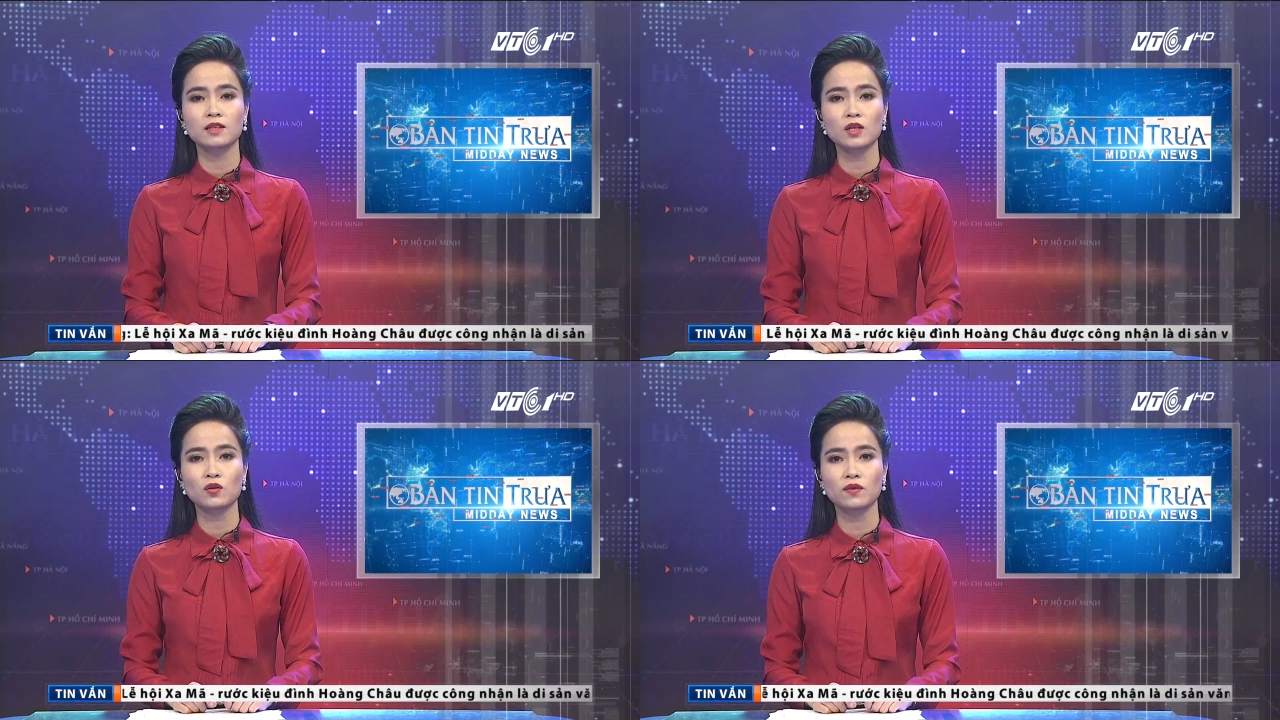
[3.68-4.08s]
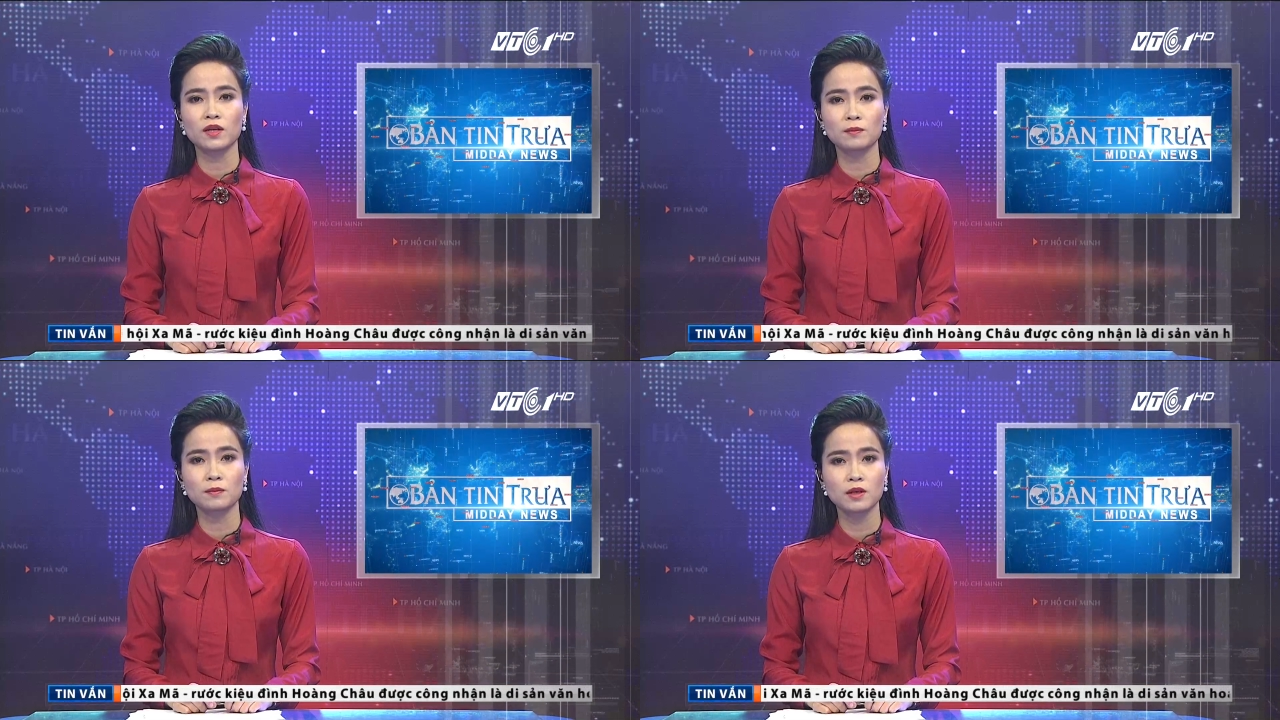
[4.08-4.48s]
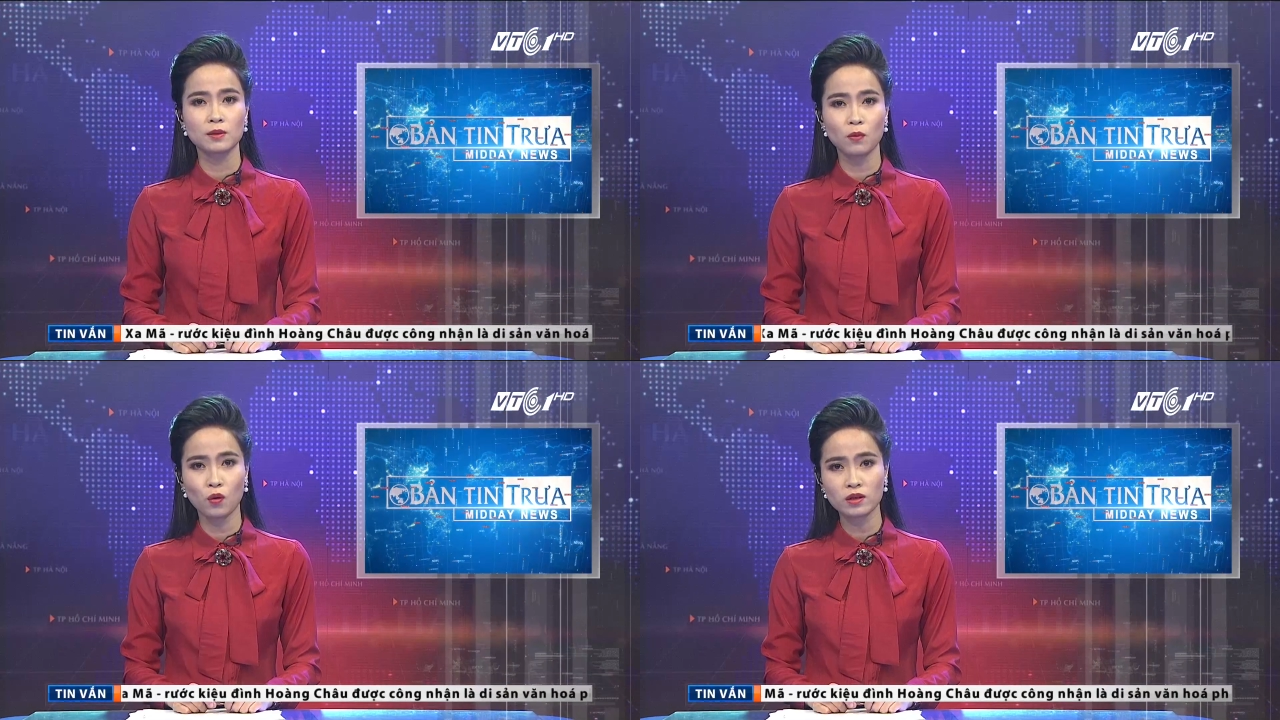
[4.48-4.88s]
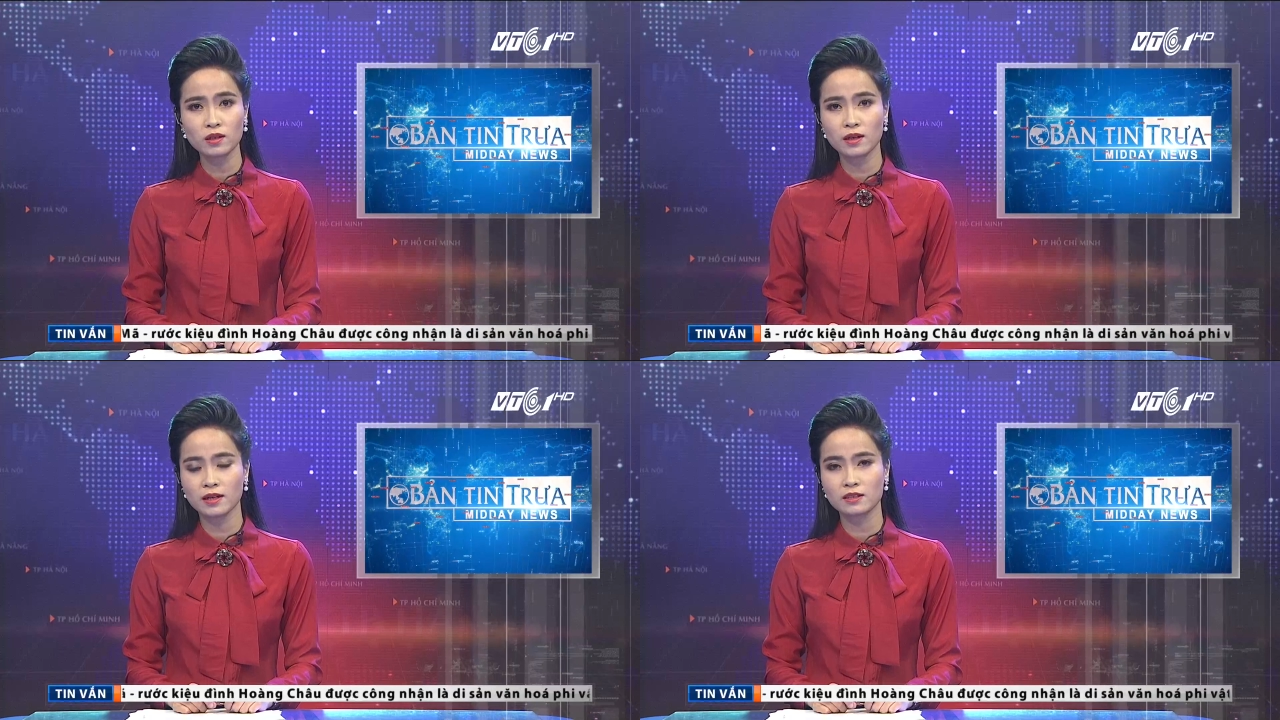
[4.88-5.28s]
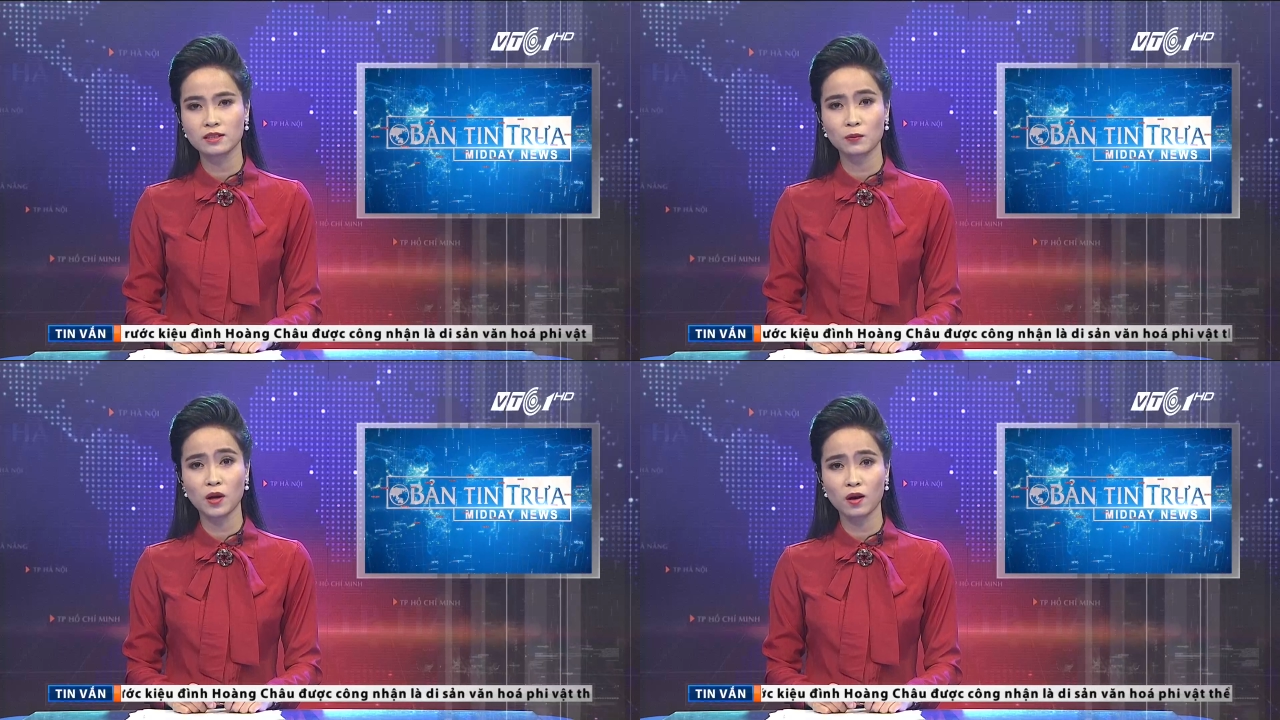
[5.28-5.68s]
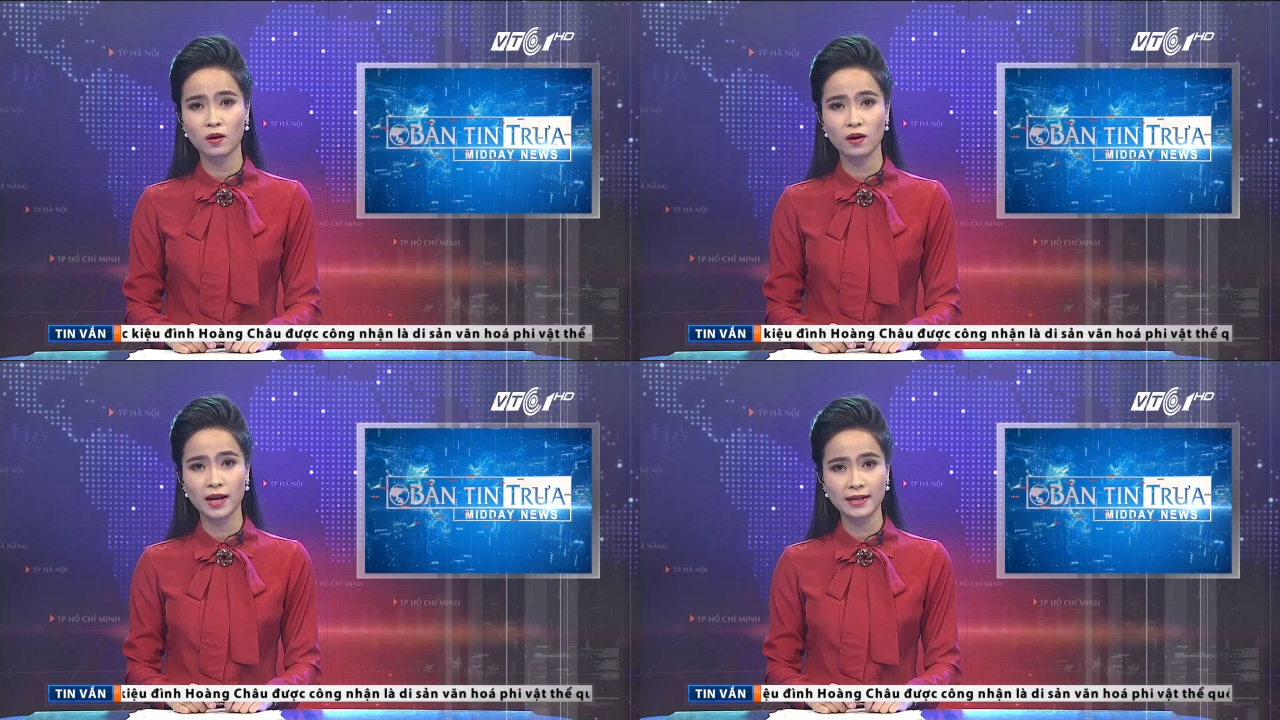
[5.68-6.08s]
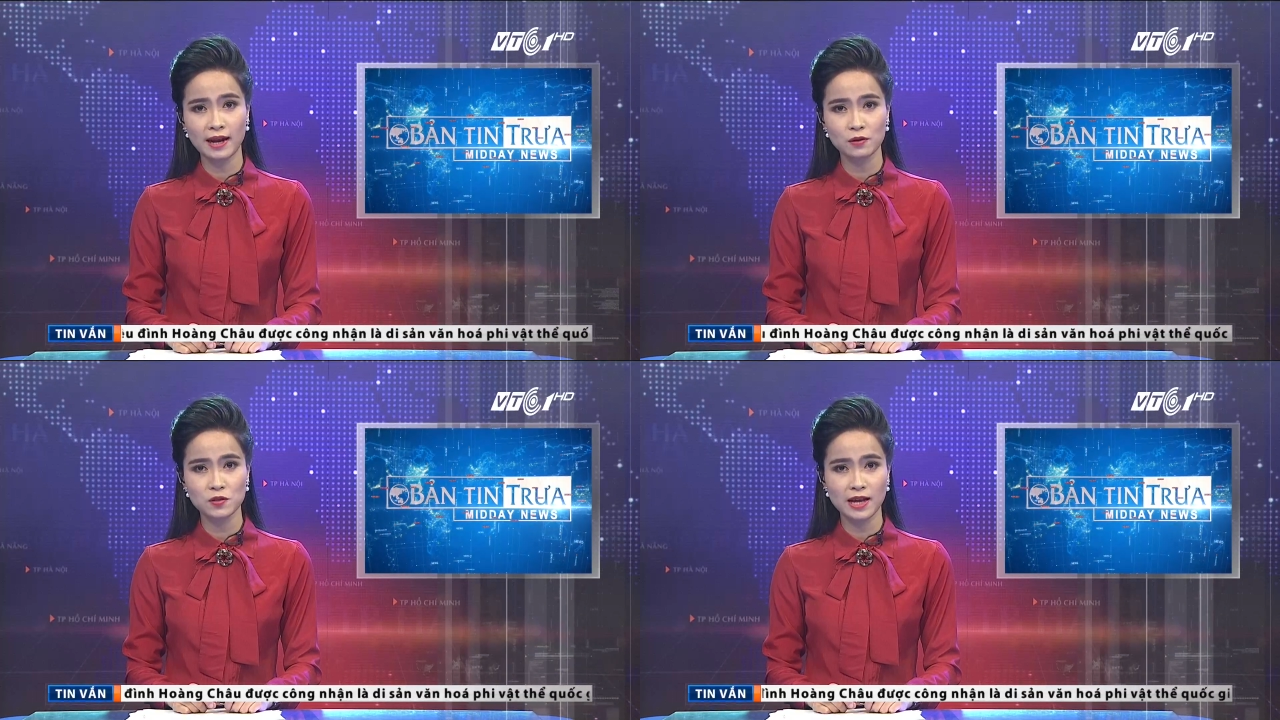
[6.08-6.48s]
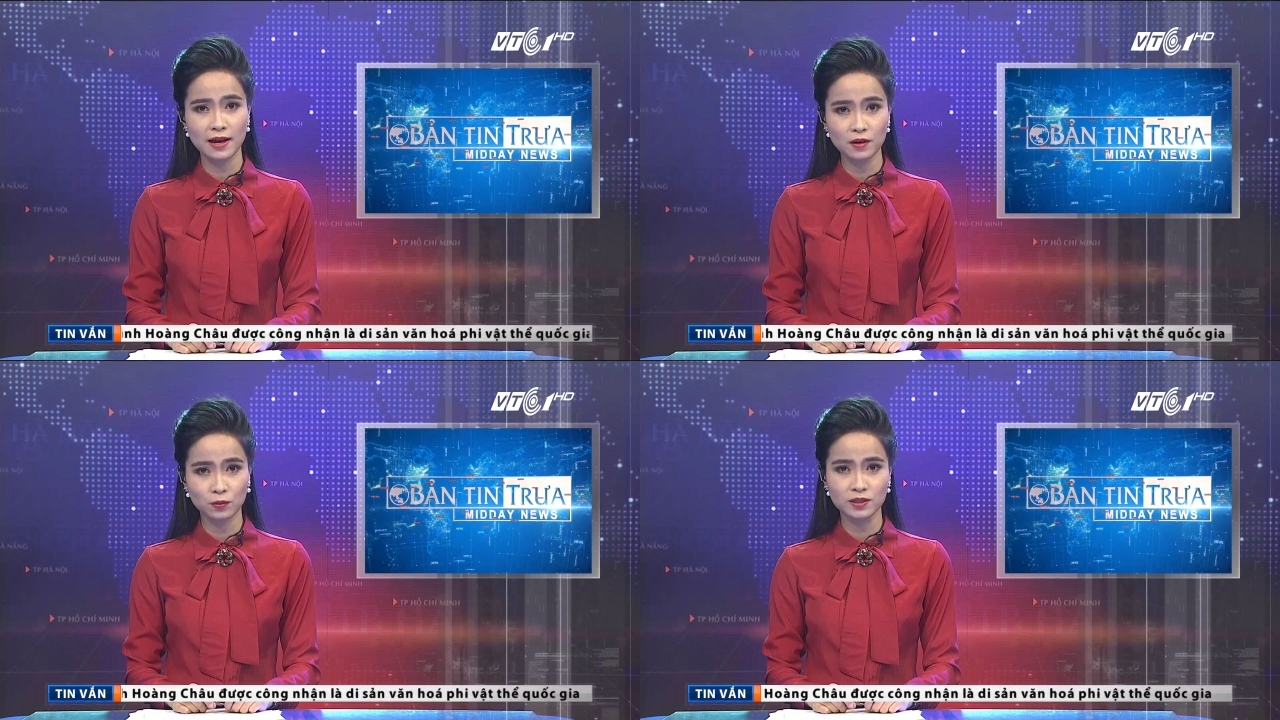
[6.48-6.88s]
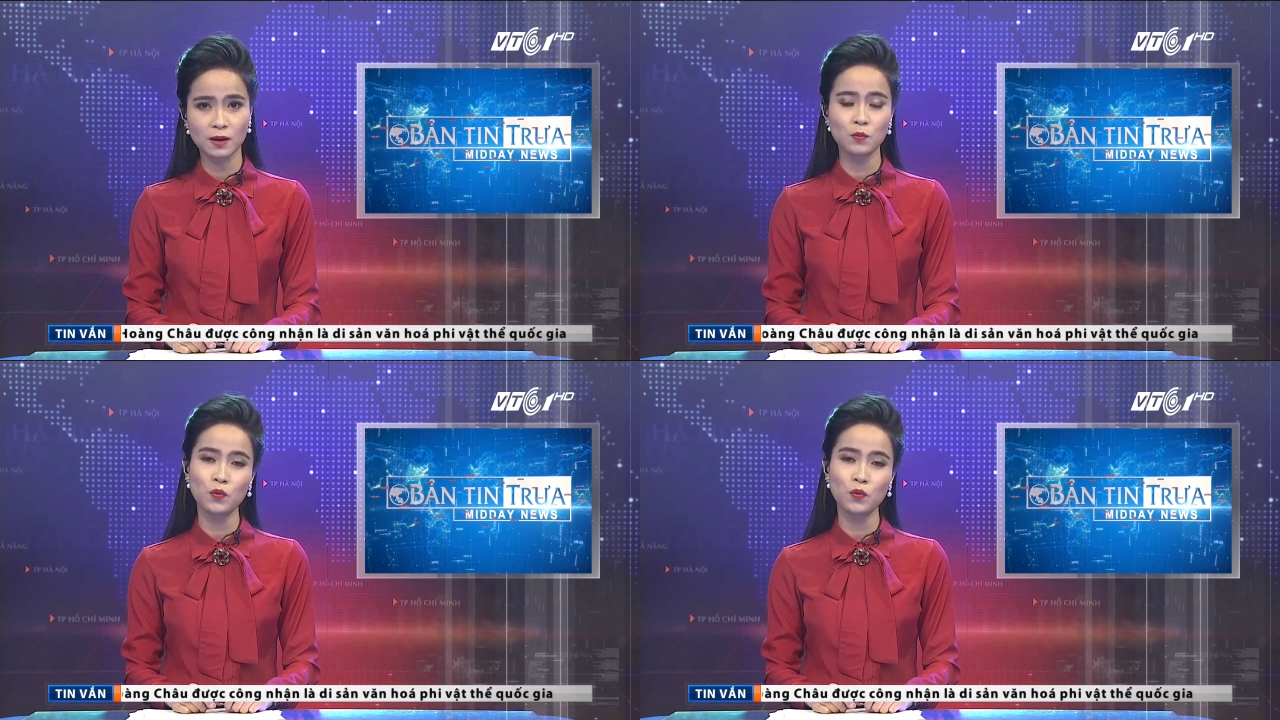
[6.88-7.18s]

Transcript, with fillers: Thưa quý vị, 14 người, trong đó có lãnh đạo xã Đồng Tâm,